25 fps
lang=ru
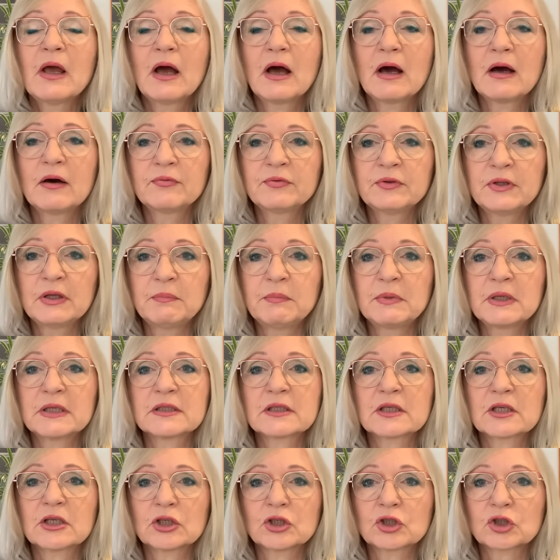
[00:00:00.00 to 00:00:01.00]
а, в
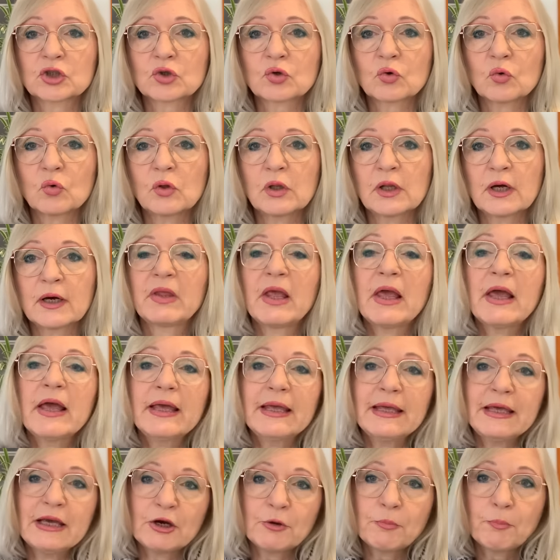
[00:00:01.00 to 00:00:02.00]
немецких школах,
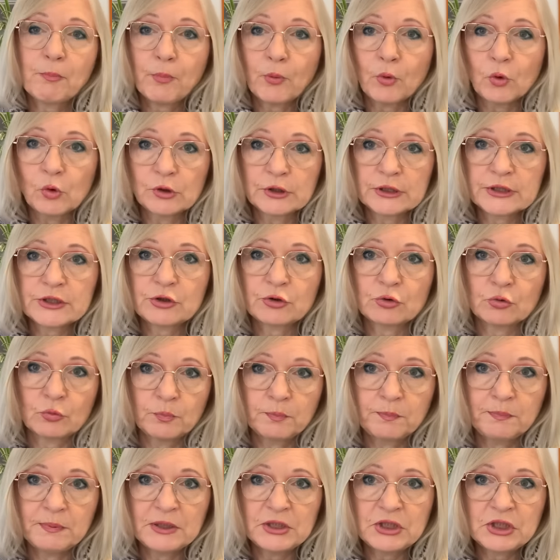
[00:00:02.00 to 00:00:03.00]
их полностью
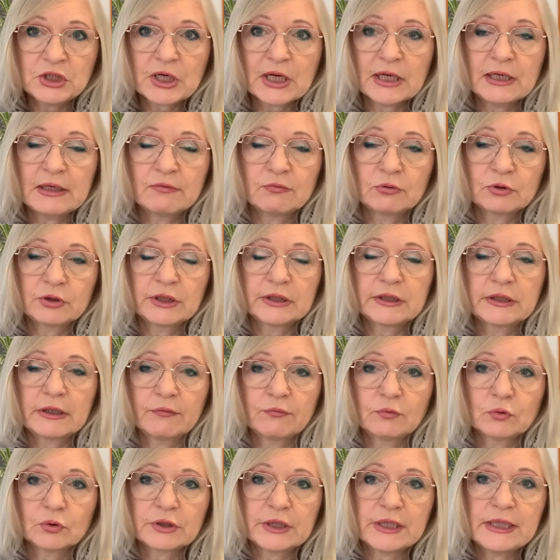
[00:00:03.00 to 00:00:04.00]
пичкали вот этой
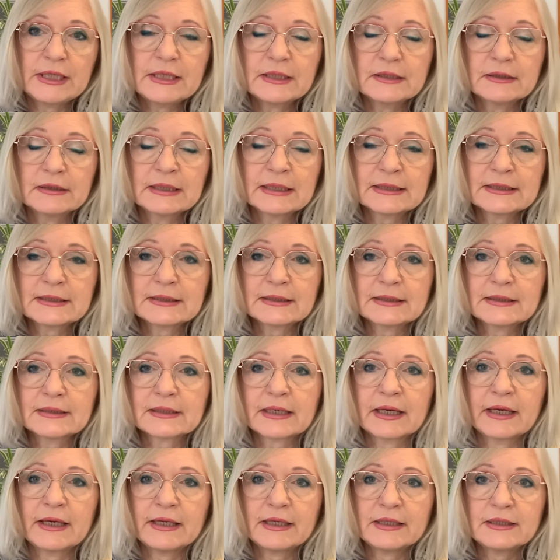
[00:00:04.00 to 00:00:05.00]
вот
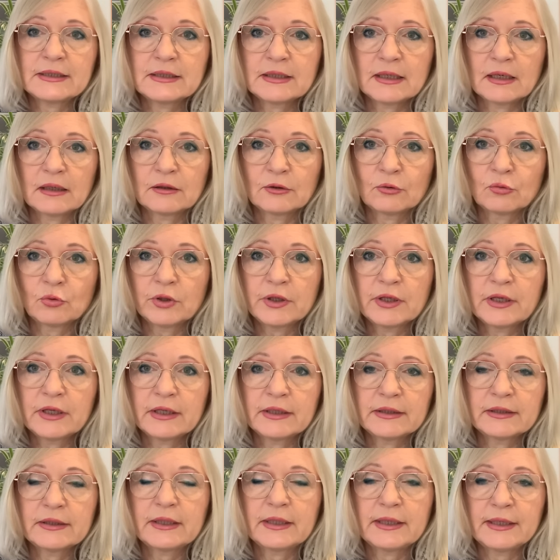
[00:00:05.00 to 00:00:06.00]
нацистской
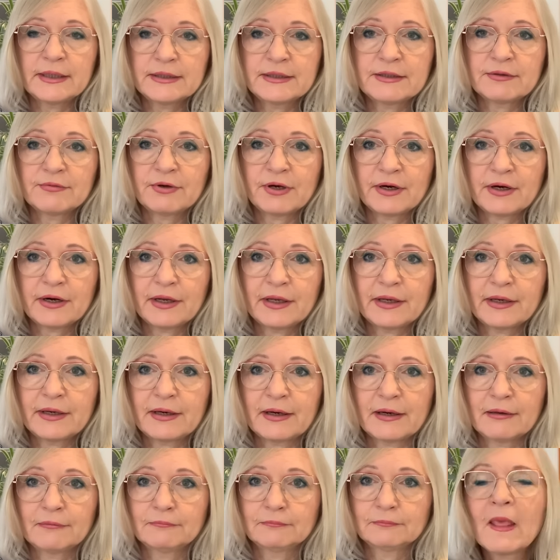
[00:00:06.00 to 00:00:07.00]
идеологией Третьего
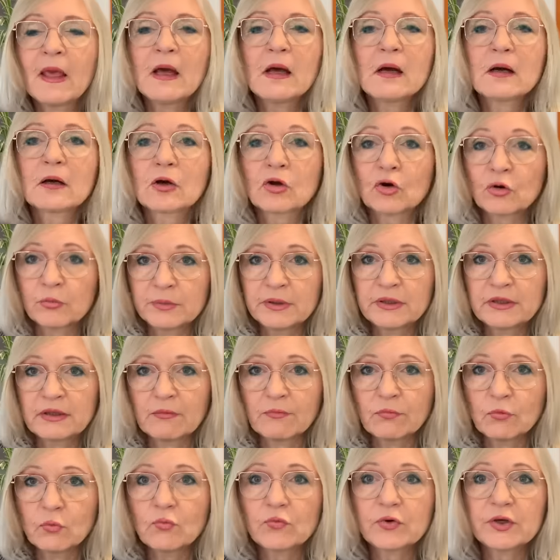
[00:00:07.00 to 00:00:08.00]
Рейха. Кроме
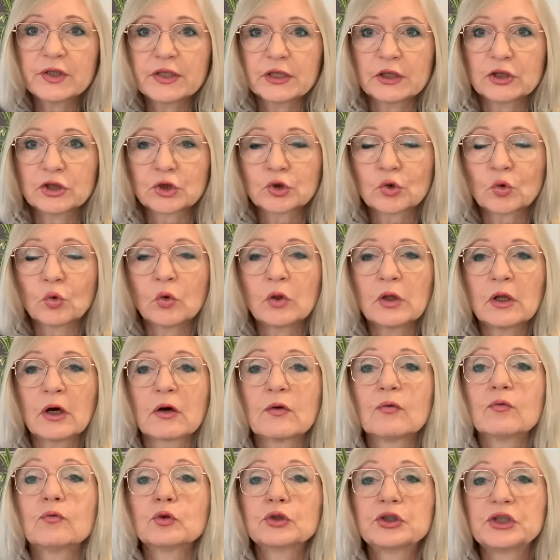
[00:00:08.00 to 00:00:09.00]
того, в этих
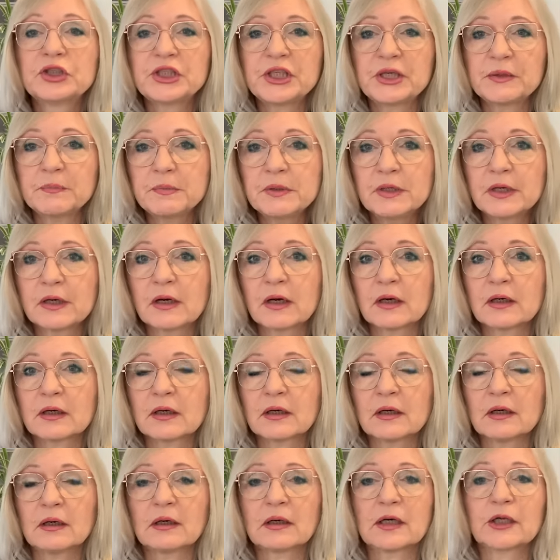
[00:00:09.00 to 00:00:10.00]
школах, в учебниках,
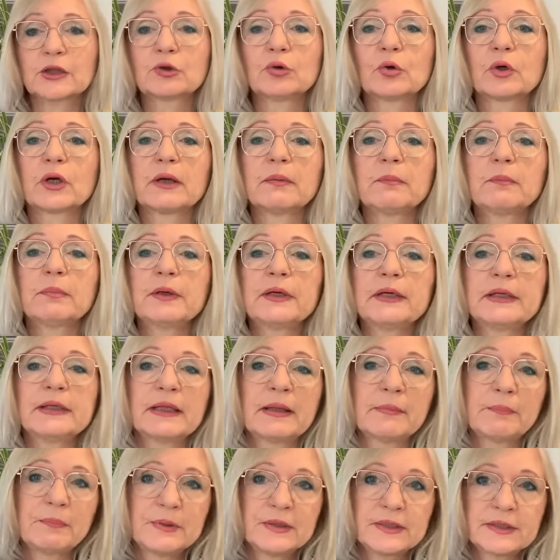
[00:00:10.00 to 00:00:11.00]
а, которые были
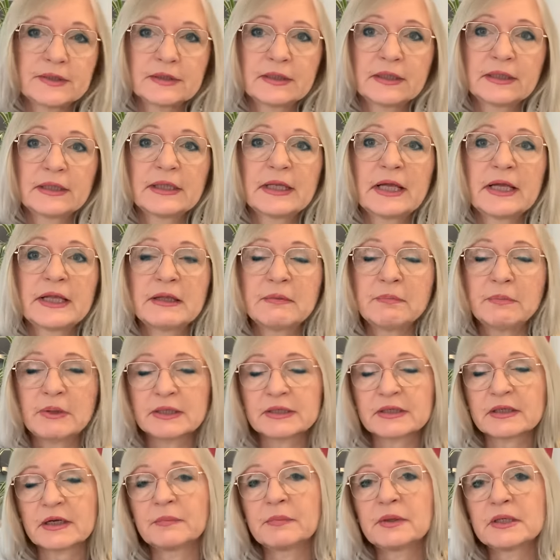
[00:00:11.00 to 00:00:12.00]
написаны на
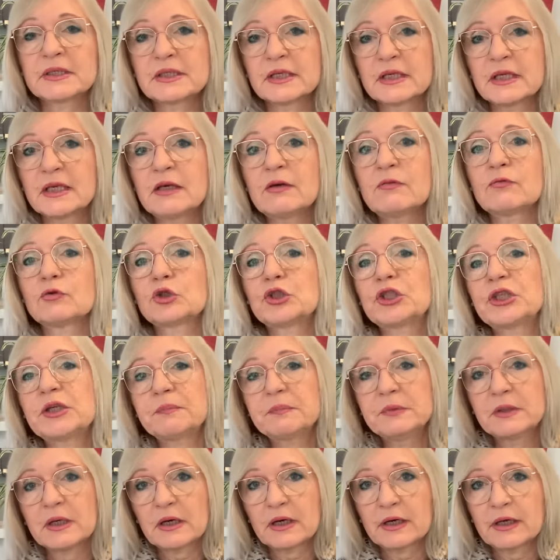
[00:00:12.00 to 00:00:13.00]
немецком языке, в
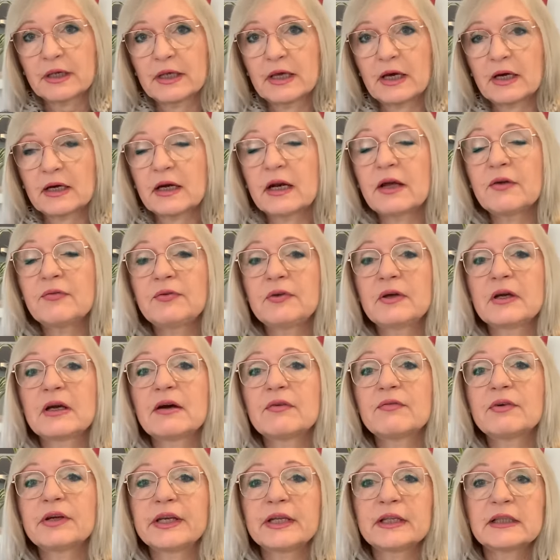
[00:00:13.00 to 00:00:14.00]
учебниках географии
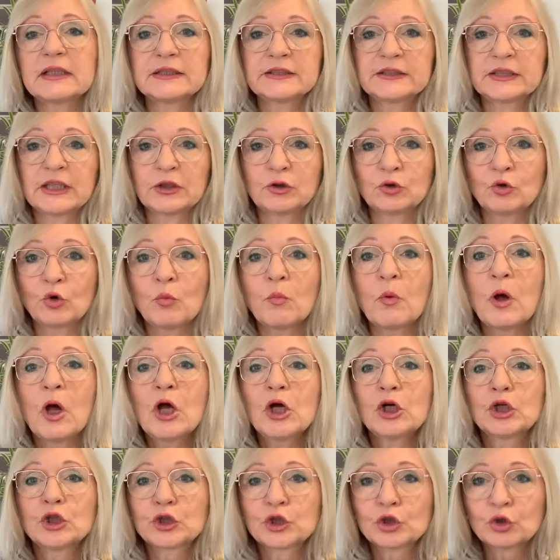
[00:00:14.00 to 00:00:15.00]
говорилось о том,
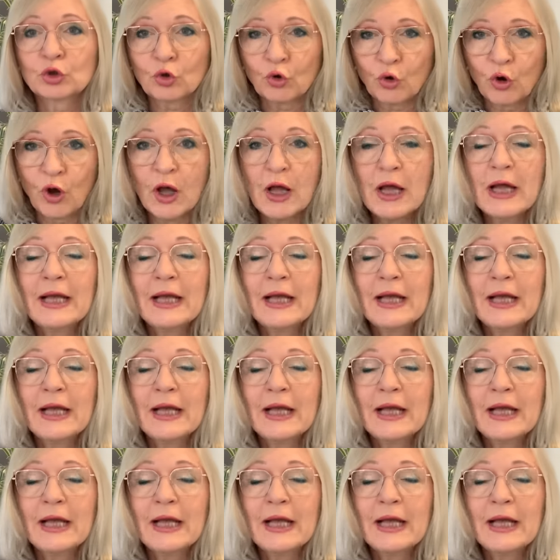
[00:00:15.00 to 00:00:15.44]
что